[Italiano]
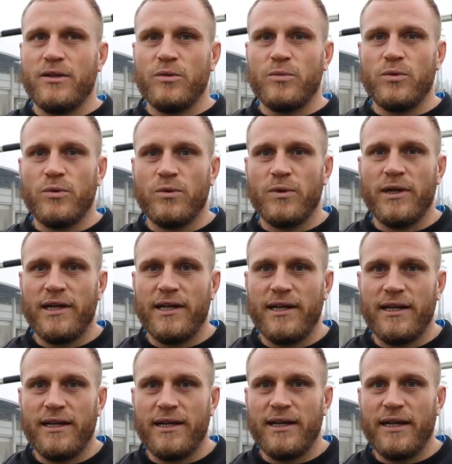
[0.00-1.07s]
eh,
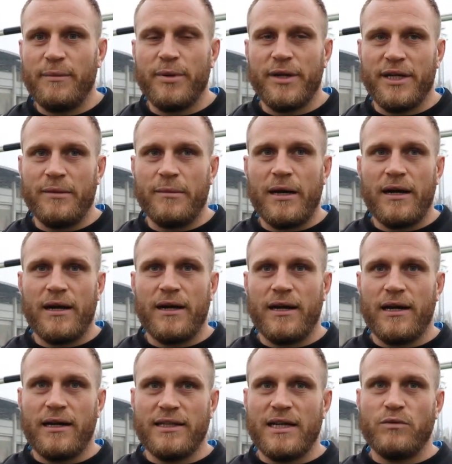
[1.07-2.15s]
comunque
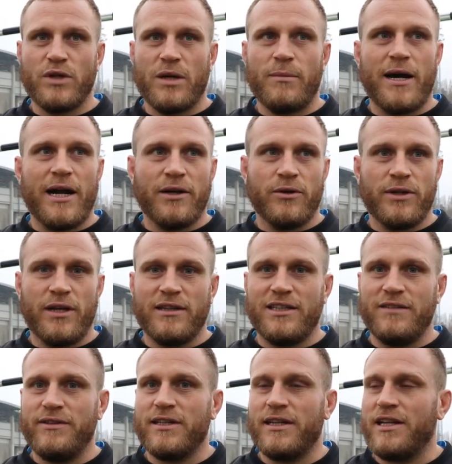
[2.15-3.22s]
prima davo una mano nelle
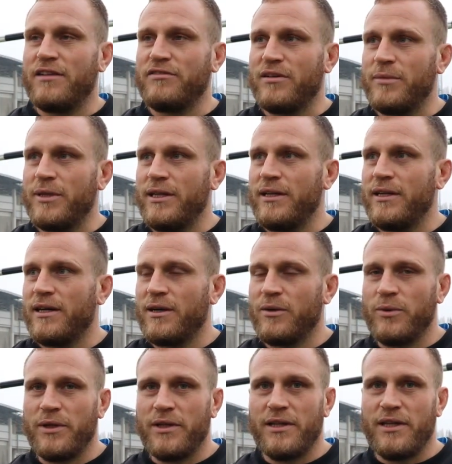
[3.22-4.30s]
attività della famiglia,
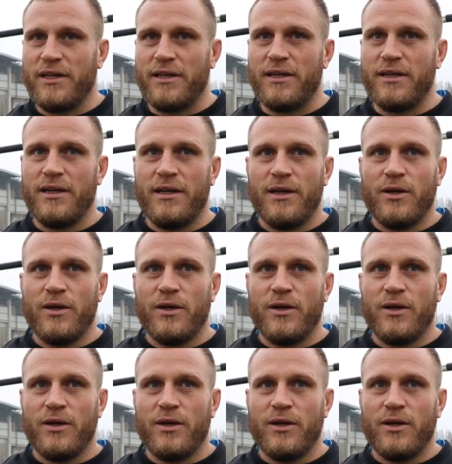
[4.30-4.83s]
quindi